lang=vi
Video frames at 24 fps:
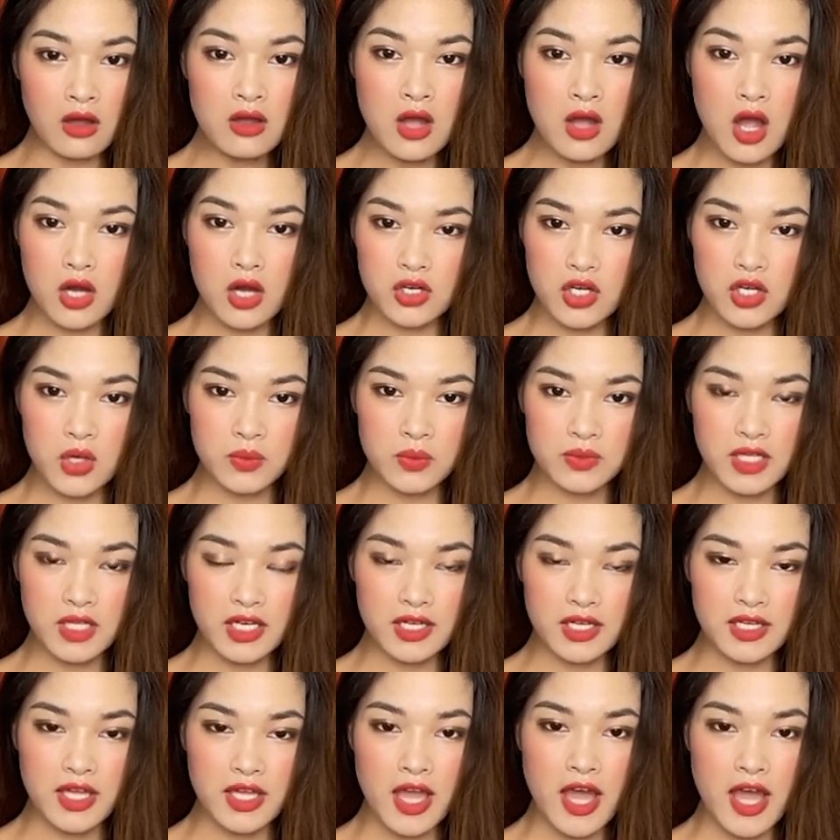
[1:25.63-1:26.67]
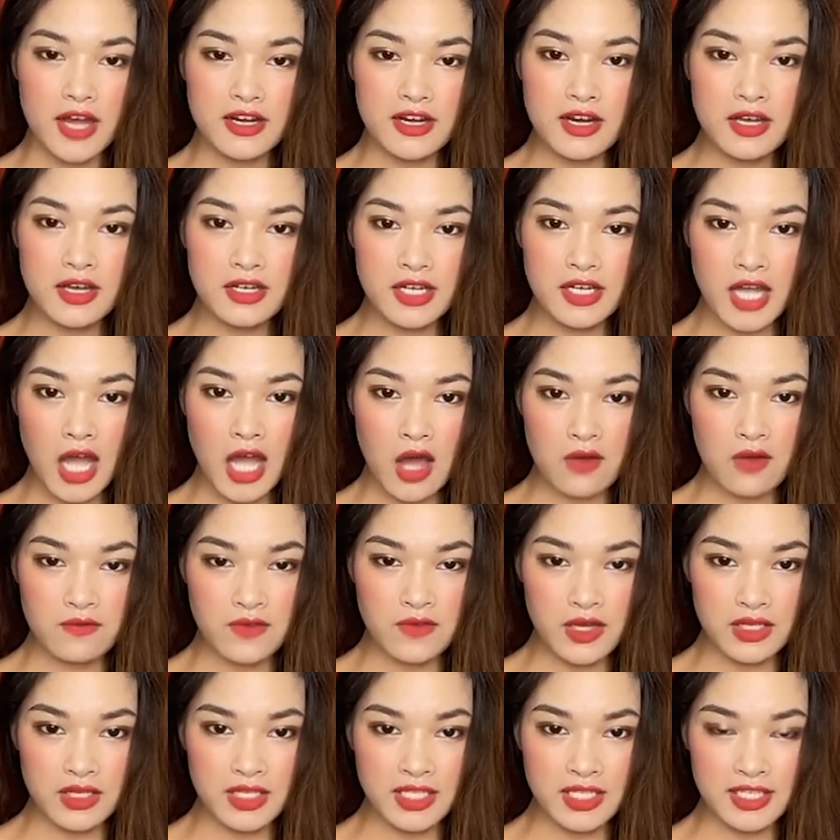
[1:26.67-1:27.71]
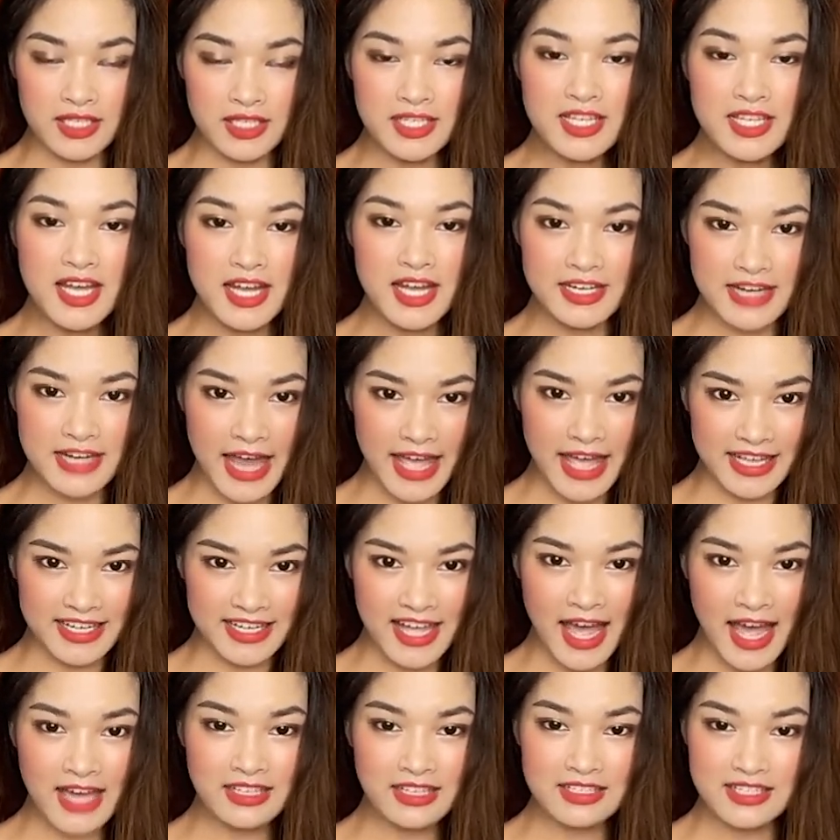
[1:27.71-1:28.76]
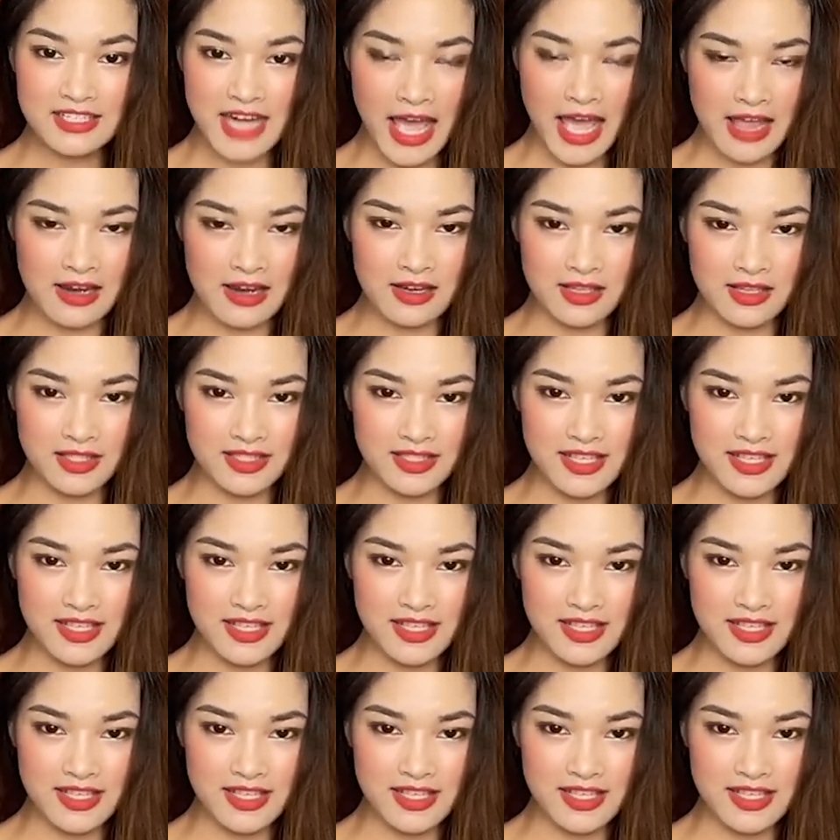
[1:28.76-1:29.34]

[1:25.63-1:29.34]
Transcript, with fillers: đồng thời nâng cao vượng khí, đại cát, đại lợi.